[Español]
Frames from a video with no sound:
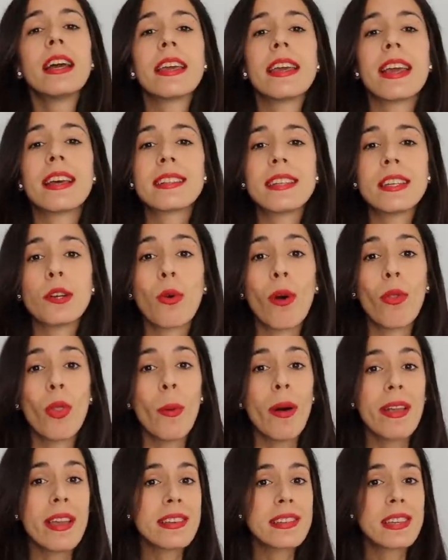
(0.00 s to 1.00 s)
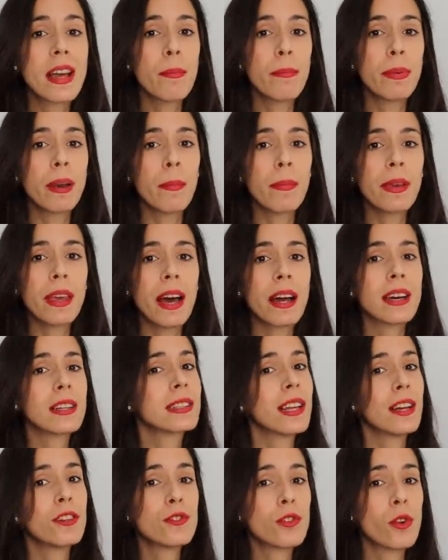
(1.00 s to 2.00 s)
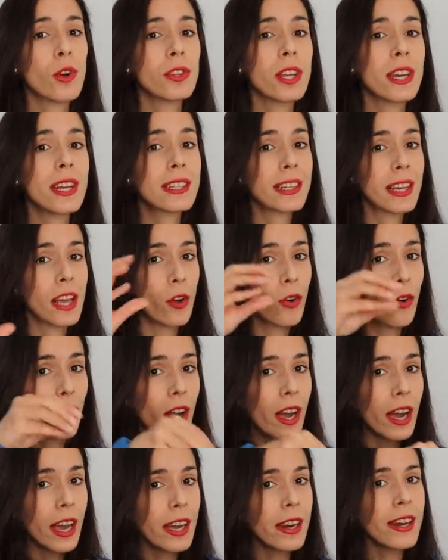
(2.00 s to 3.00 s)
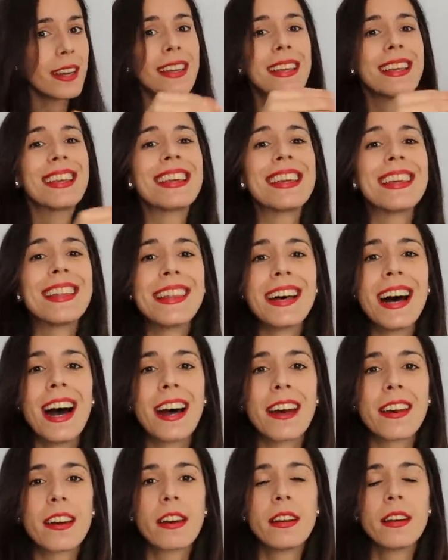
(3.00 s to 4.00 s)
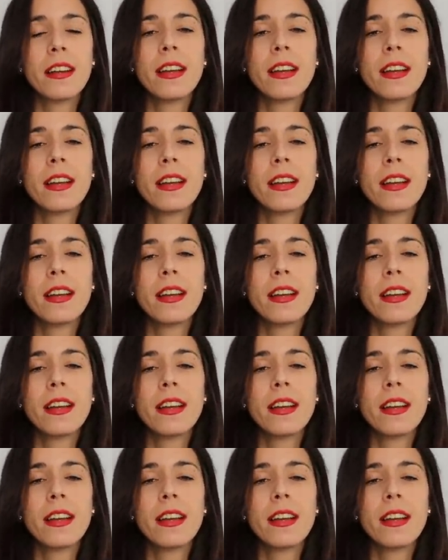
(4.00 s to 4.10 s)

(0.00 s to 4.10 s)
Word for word: y así cuando vayas a premiar tan solo tienes que coger y dar.